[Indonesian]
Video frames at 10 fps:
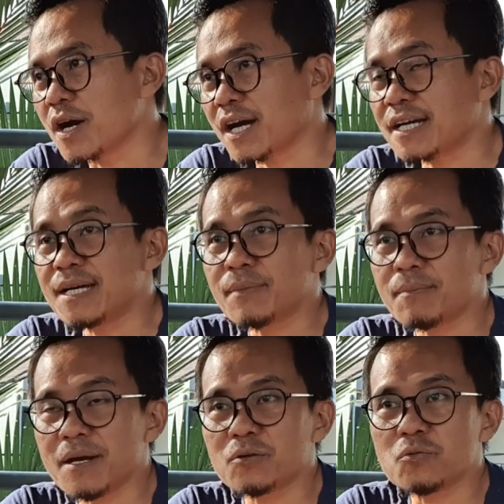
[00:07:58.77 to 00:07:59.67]
Karena
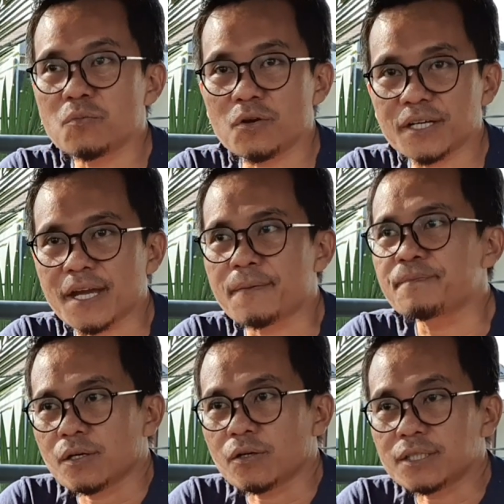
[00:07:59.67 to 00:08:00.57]
memang rumornya
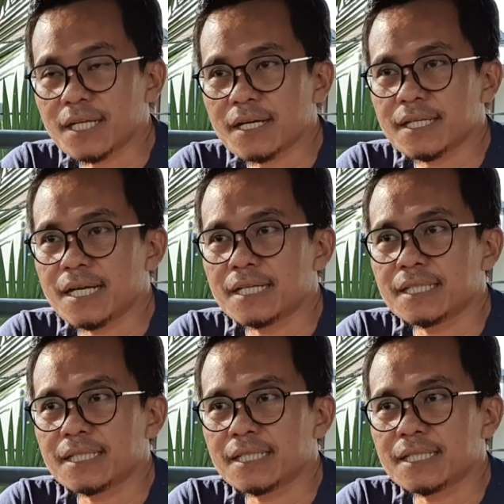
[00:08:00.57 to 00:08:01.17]
kontrak yang